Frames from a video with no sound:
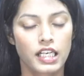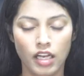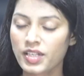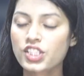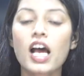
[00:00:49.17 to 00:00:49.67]

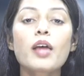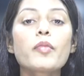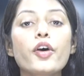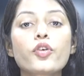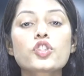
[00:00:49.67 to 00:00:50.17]
नमस्कार
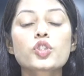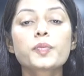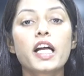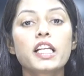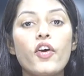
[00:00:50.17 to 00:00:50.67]
मैं हूं खुशबू
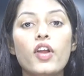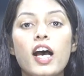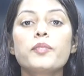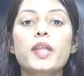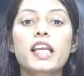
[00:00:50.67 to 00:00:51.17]
पांडे और
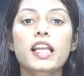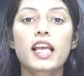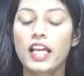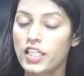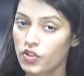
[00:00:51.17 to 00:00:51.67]
आप देख रहे
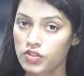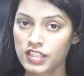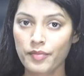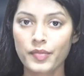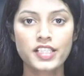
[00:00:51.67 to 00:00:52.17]
हैं न्यूज
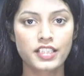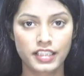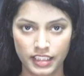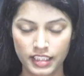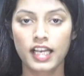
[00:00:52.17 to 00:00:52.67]
टाइम नेशन
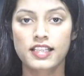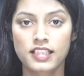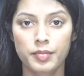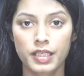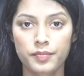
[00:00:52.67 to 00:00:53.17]
की खास
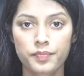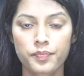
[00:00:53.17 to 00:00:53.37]
खबर